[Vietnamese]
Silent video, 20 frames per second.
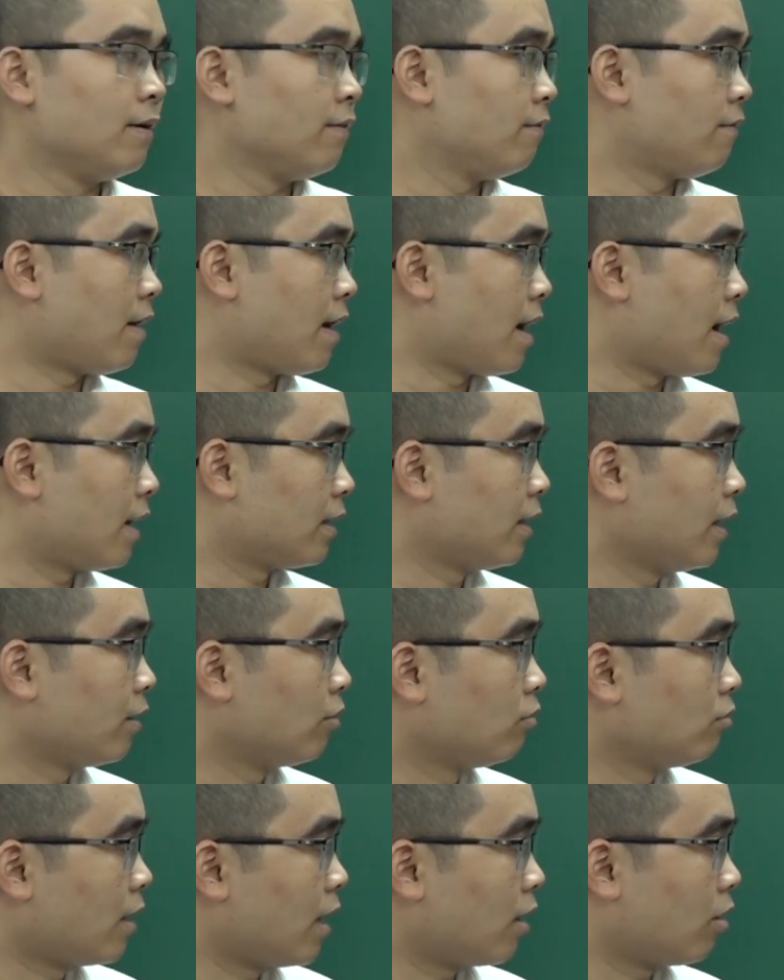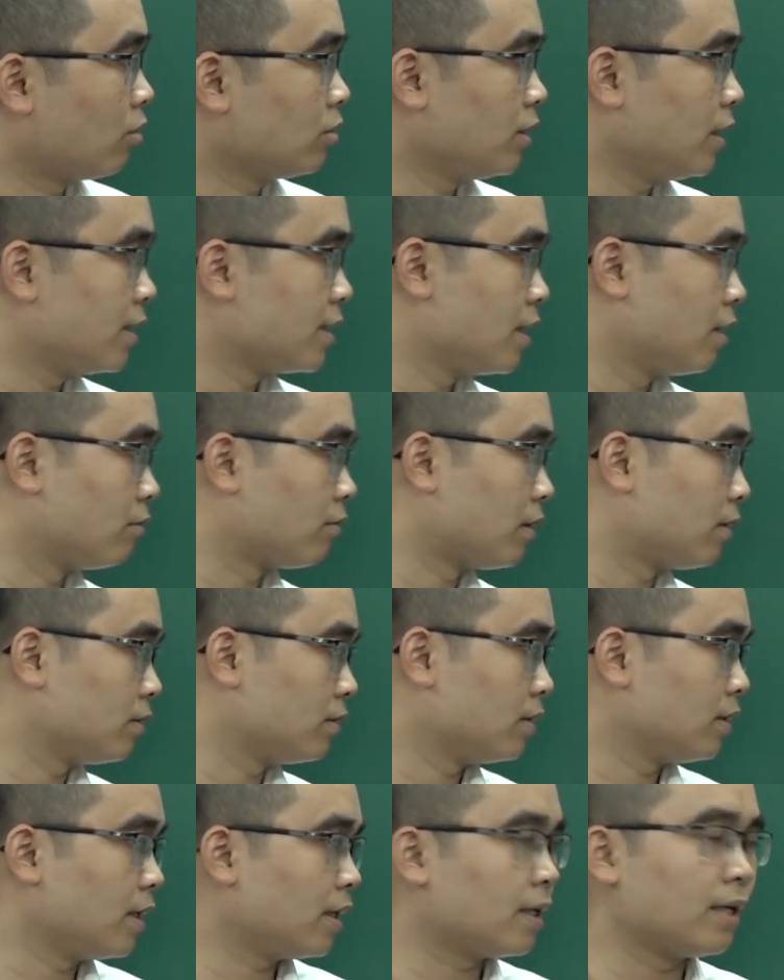Và thầy cũng đã có rất là nhiều
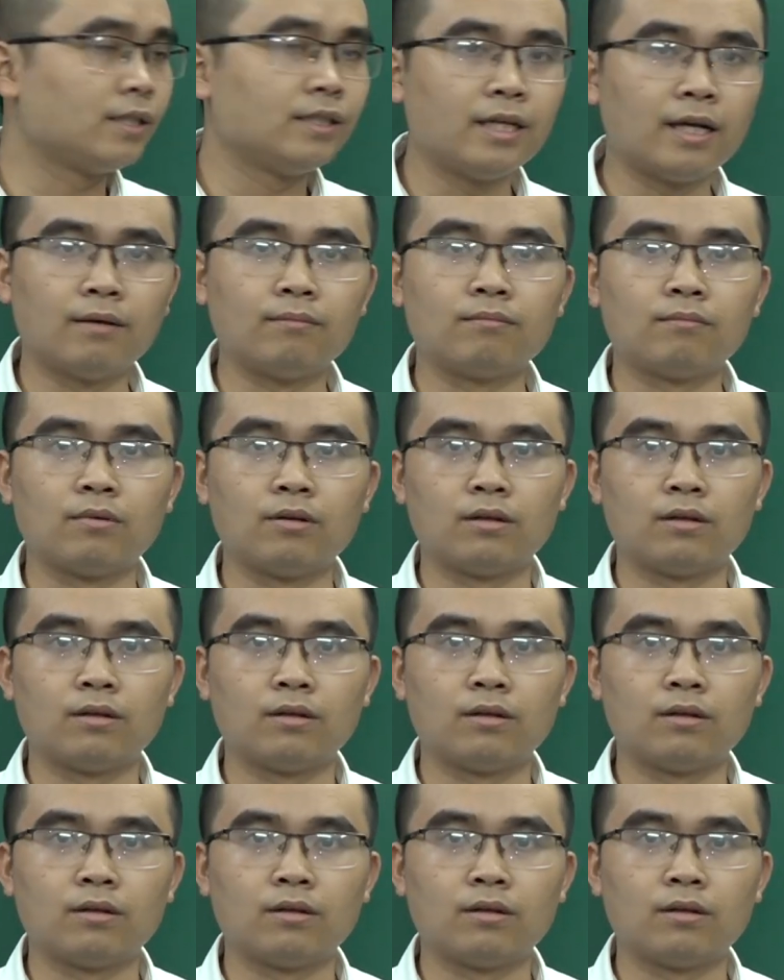những cái kinh nghiệm